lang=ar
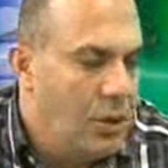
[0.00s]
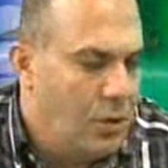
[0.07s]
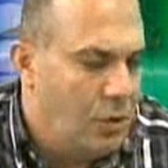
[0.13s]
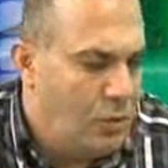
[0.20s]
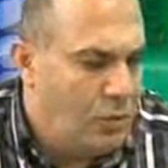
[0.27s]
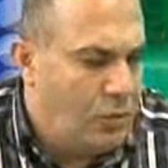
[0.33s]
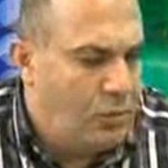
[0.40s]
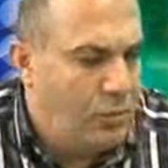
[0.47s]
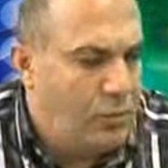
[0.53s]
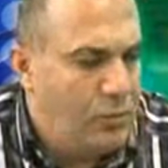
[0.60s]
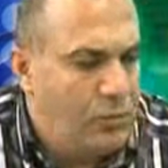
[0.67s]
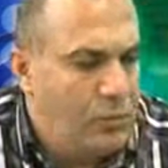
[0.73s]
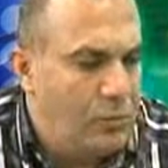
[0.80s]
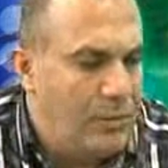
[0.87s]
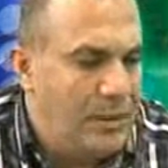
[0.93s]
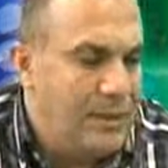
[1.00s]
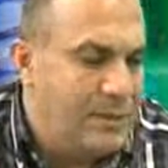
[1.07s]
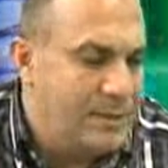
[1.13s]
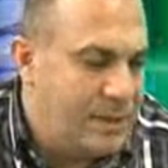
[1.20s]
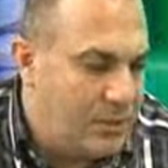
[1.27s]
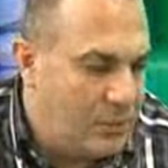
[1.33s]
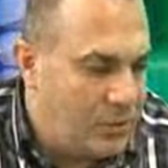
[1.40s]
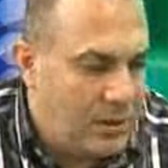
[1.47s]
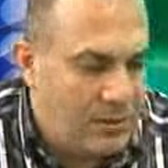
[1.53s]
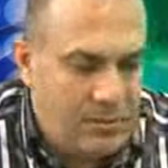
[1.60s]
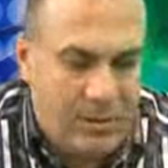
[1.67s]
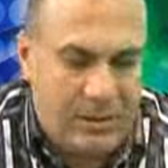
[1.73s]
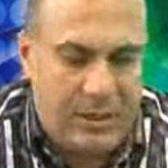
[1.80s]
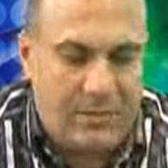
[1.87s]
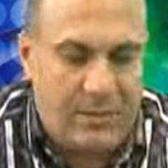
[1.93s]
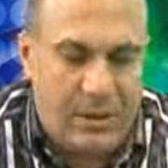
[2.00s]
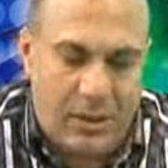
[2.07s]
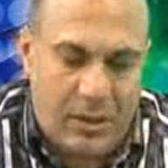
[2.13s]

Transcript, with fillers: وما ننسى انه ربيع كمان